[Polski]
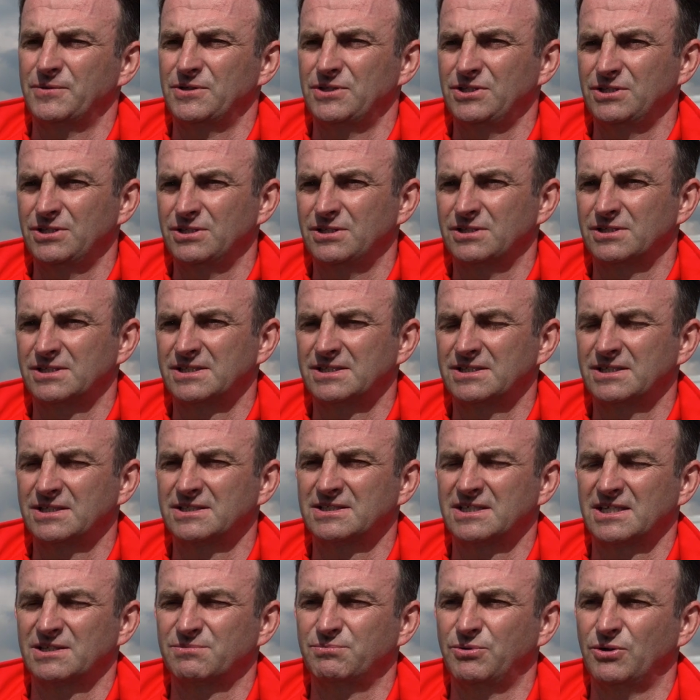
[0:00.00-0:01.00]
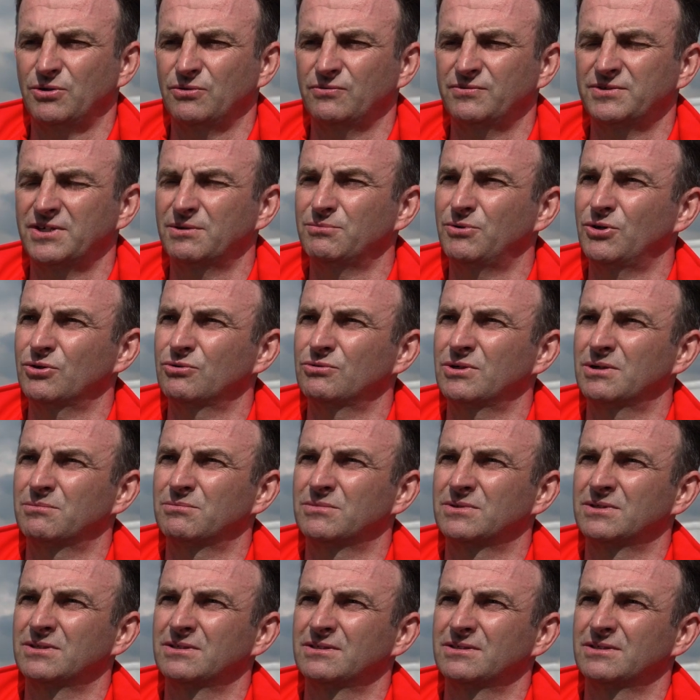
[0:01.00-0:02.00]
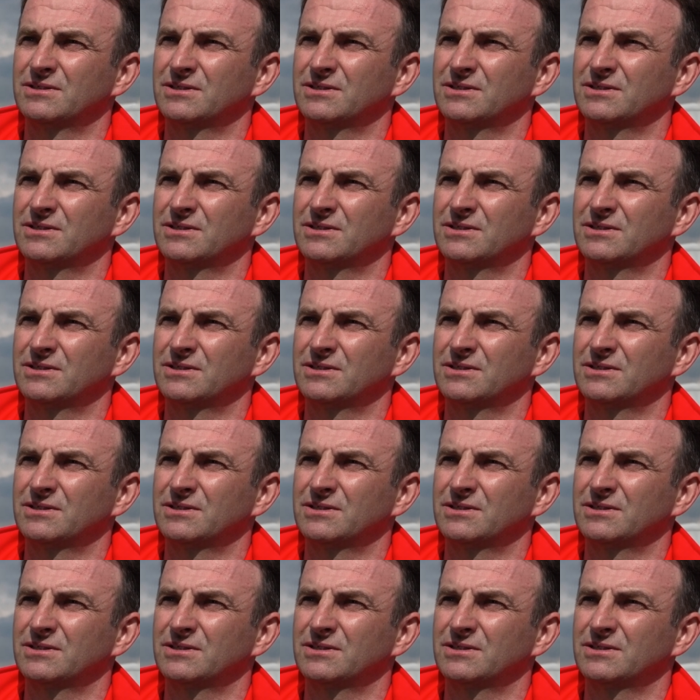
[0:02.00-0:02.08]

i z tych zespołów nie mogłem